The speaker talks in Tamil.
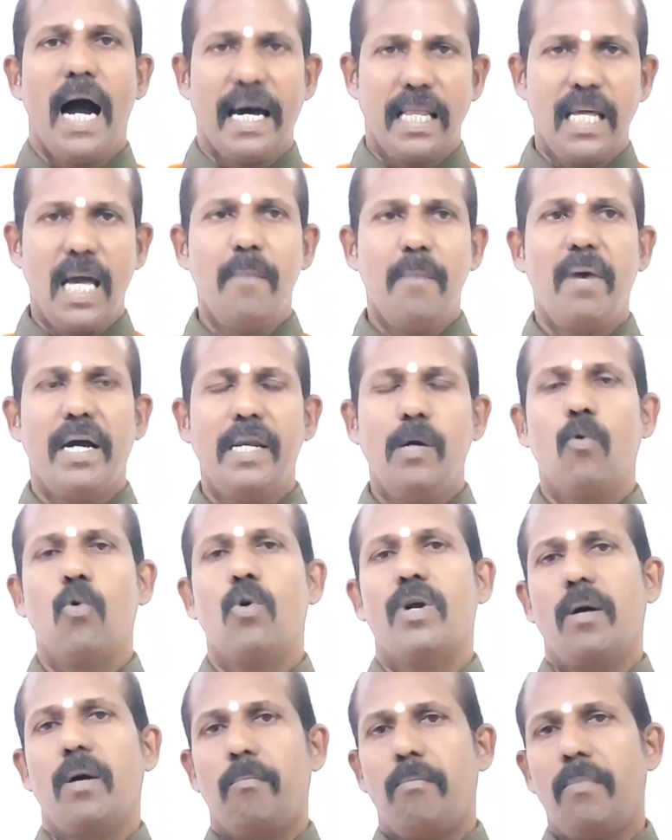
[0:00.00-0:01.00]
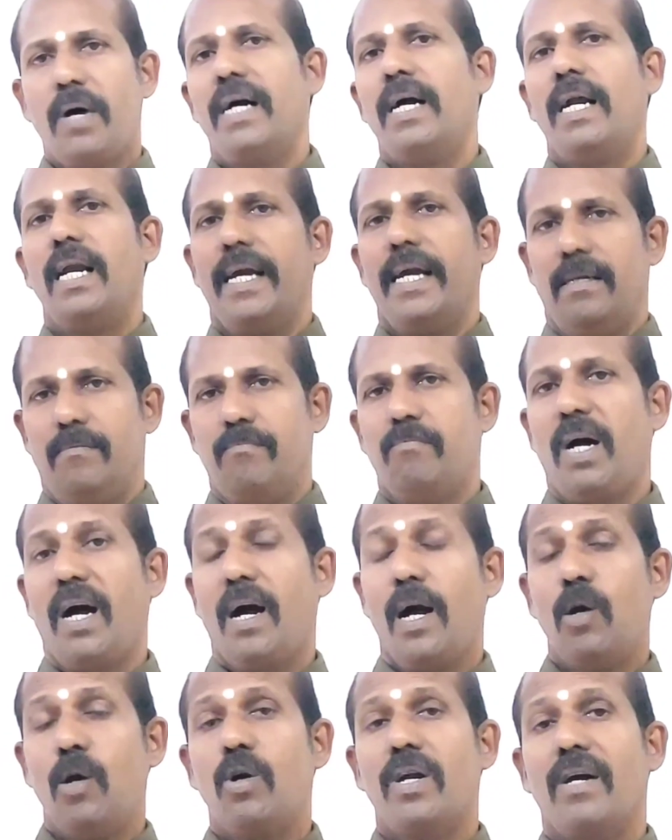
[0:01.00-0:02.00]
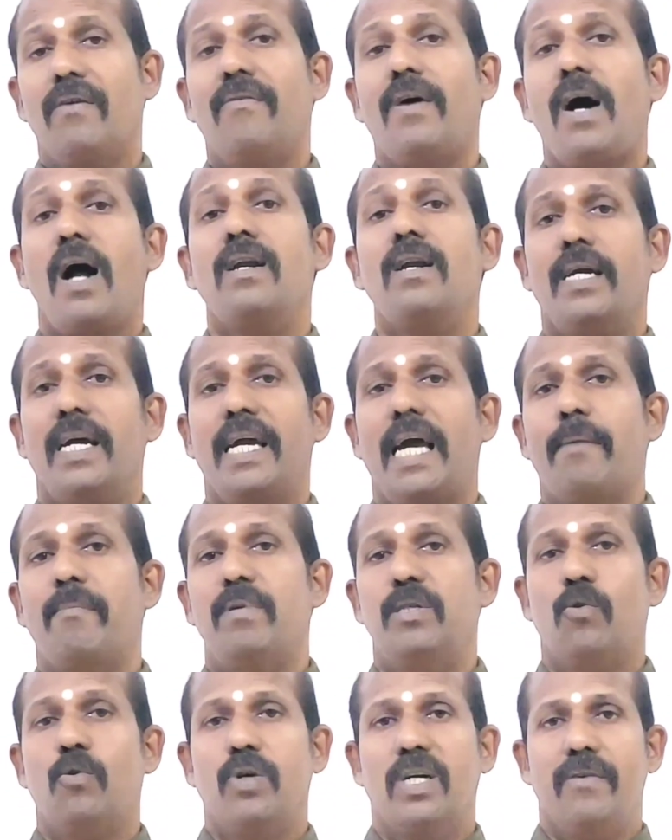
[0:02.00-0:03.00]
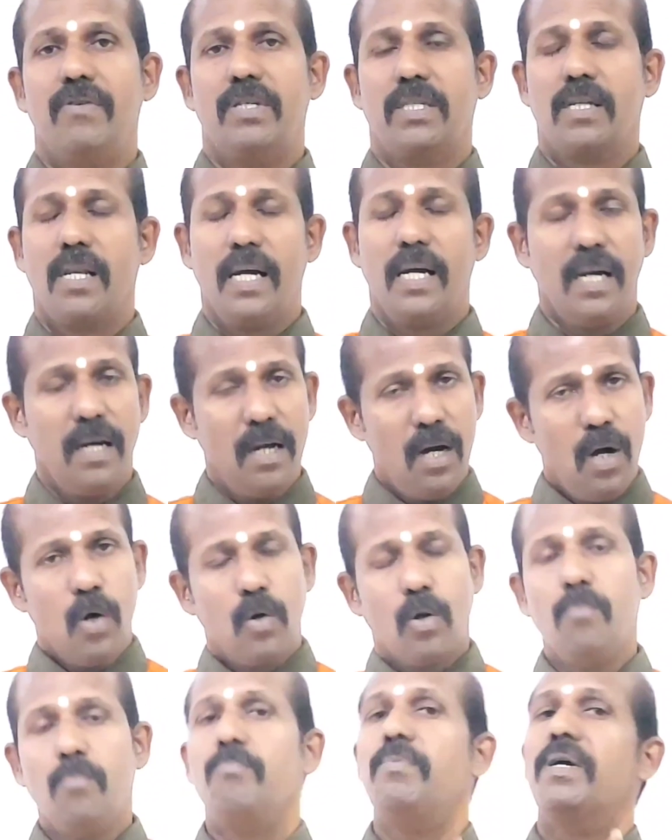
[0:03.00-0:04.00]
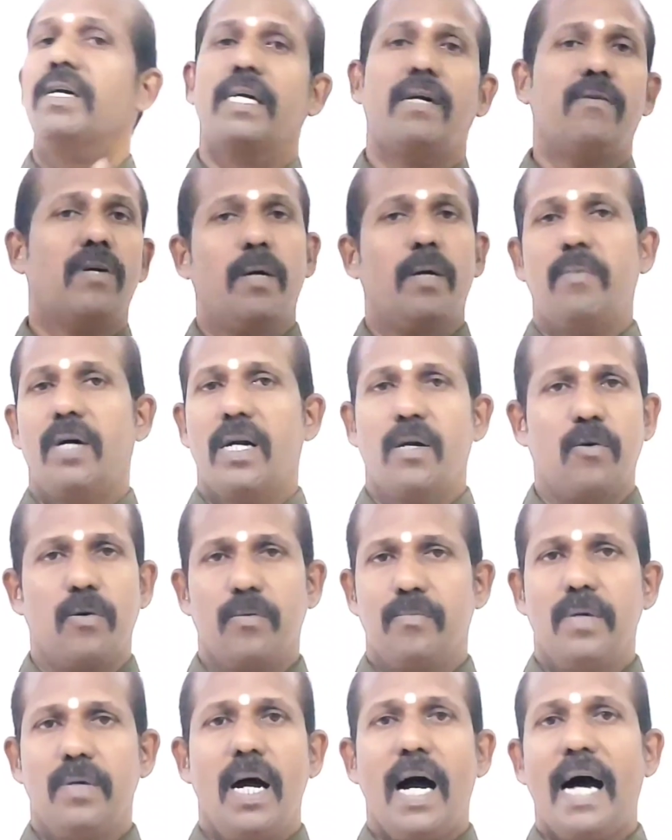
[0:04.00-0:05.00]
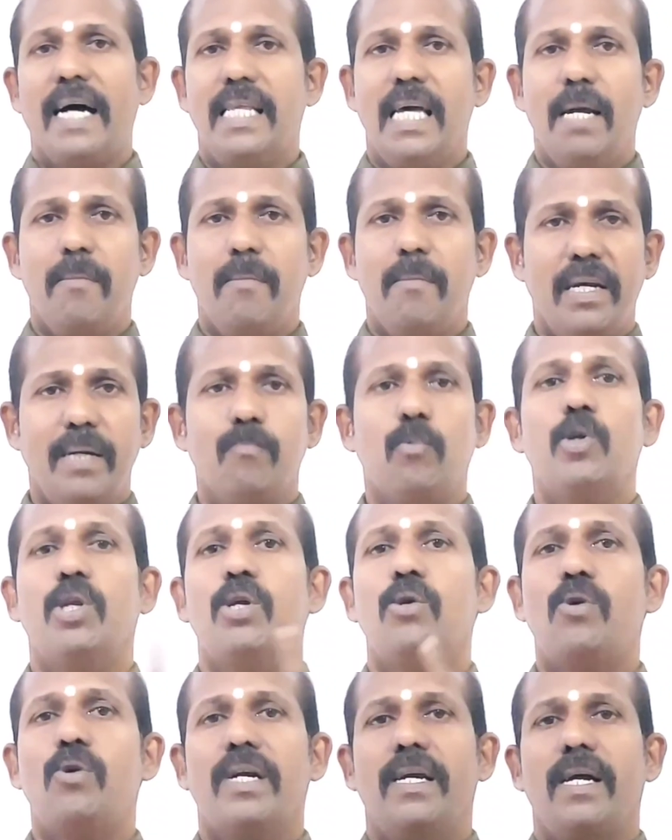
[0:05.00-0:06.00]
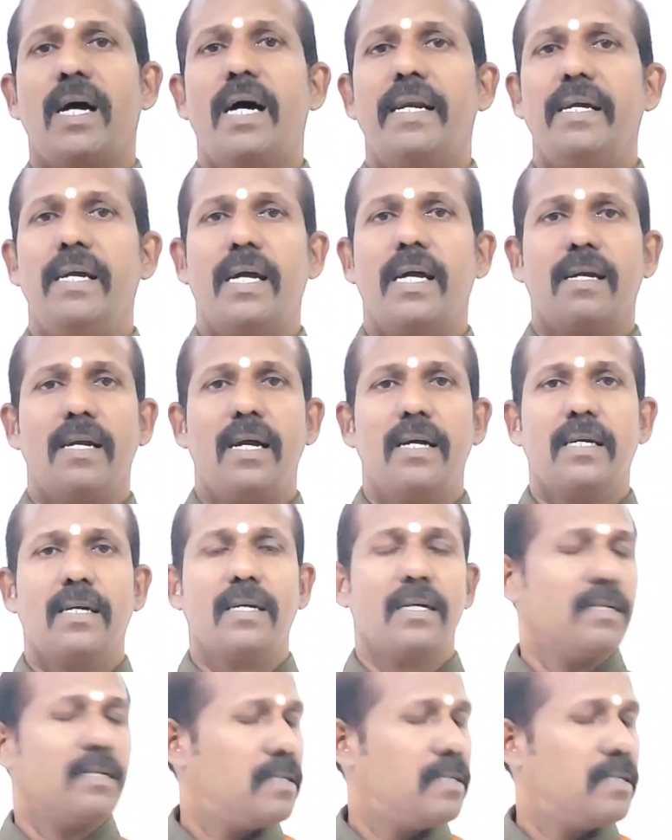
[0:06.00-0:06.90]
அதே மாதிரி உங்களோட மகளை மகளோட வாழ்க்கையை அமைச்சு கொடுக்குற விஷயத்தில் ரொம்ப கவனமாக இருக்கணும் அதே மாதிரி புதனோட யார் யாருக்கெல்லாம்